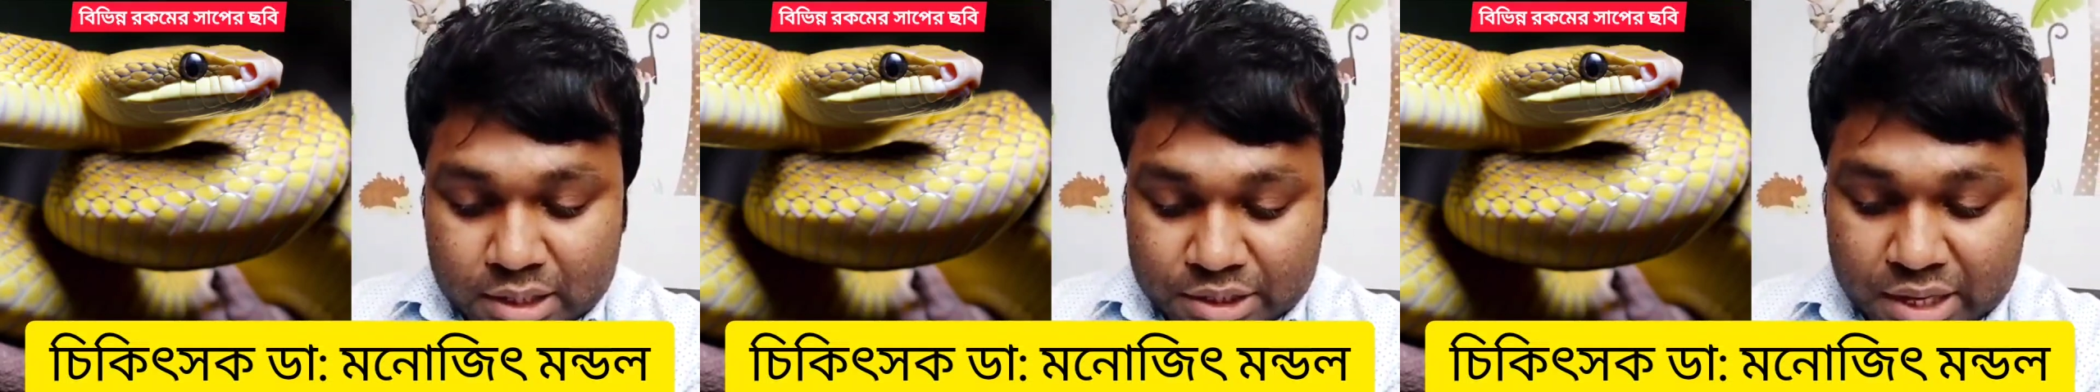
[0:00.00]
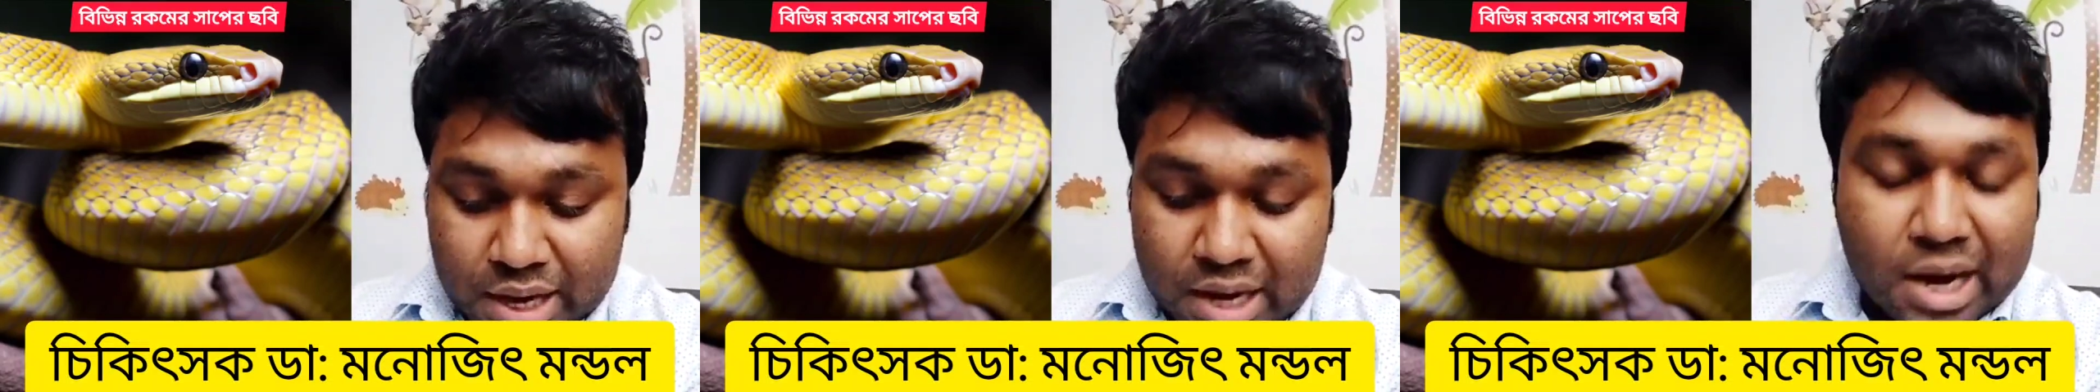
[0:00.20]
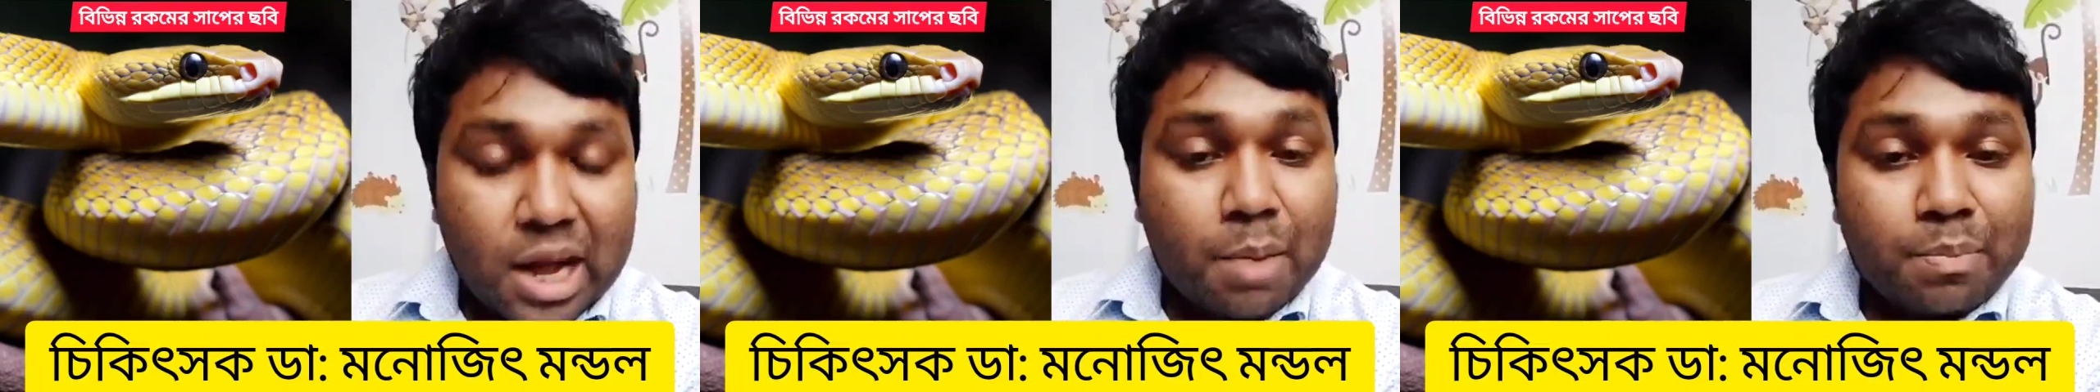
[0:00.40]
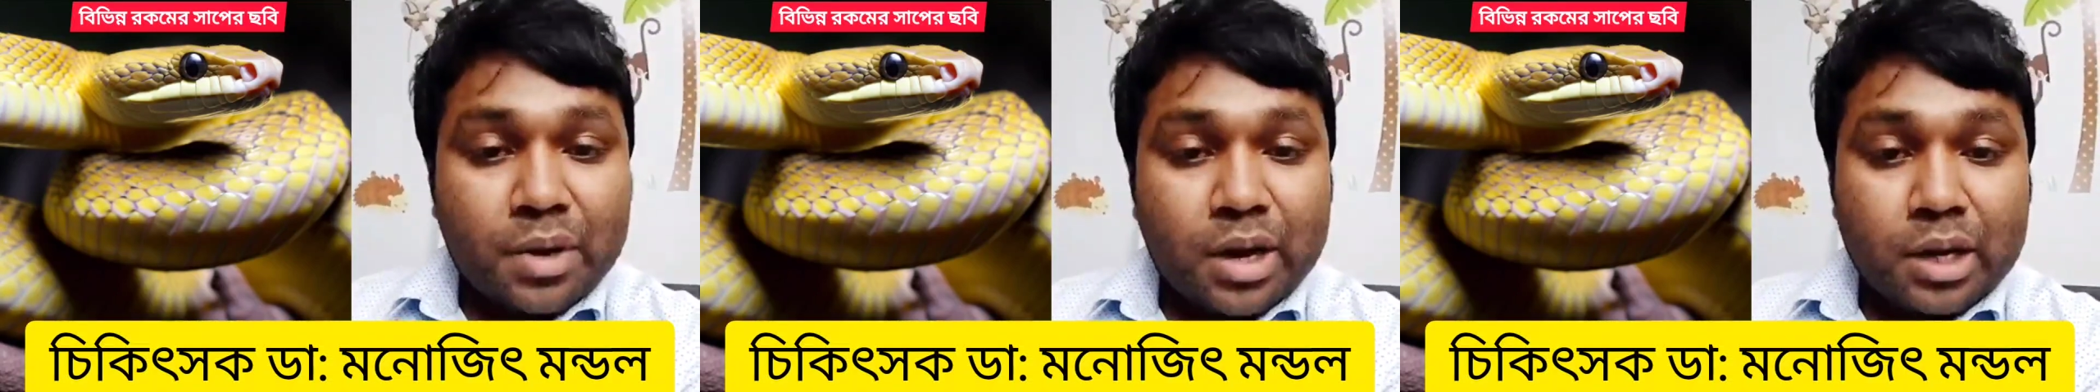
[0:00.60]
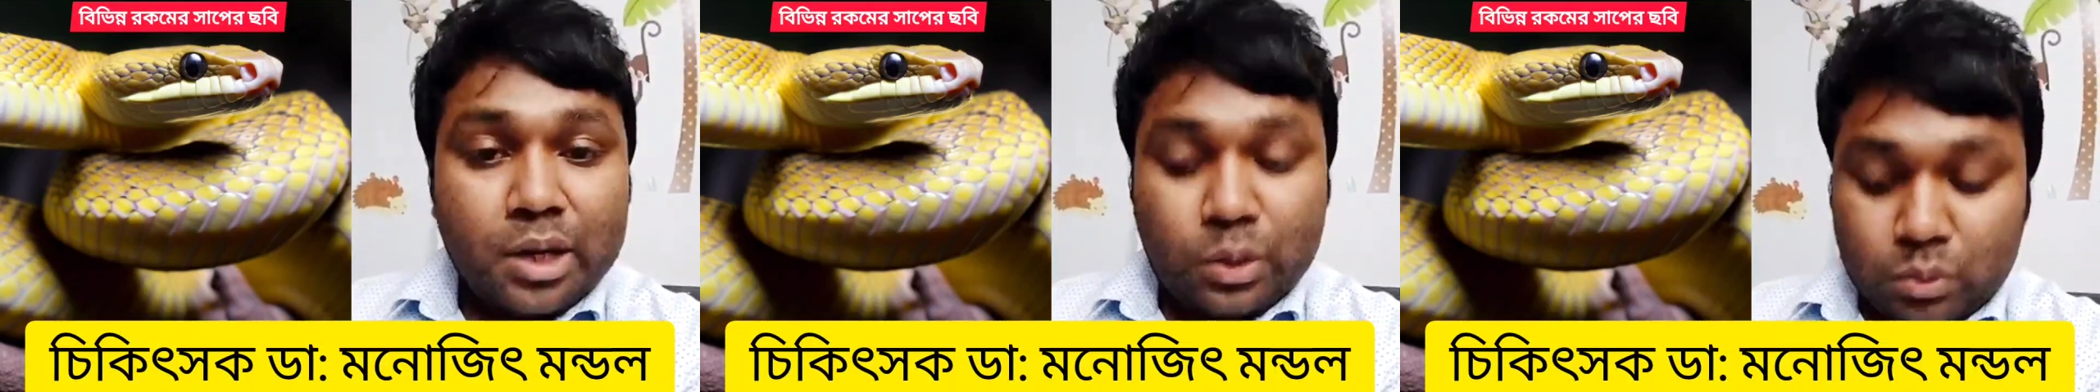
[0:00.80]
সেখানে
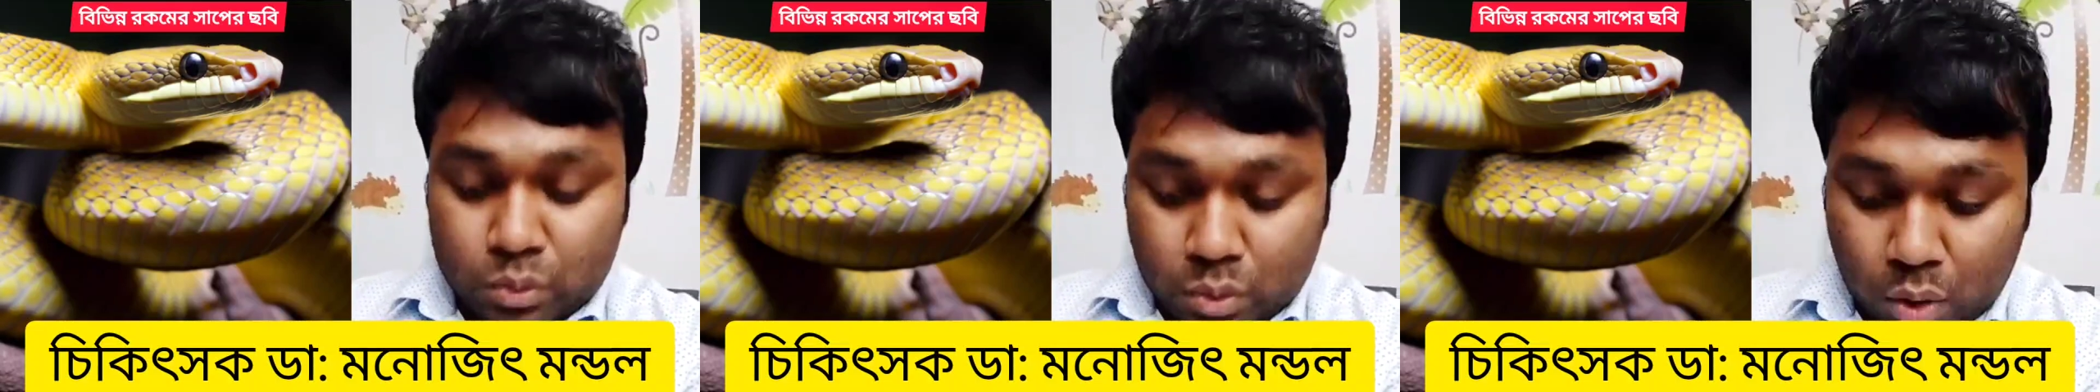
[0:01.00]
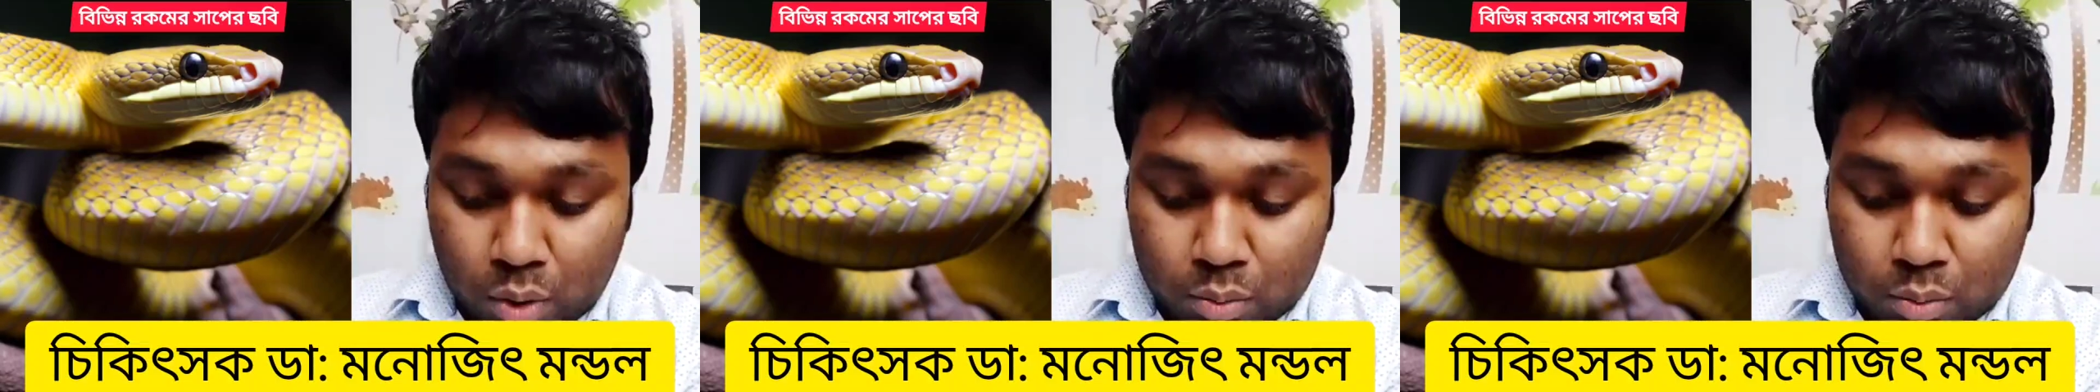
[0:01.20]
আপনারা কিন্তু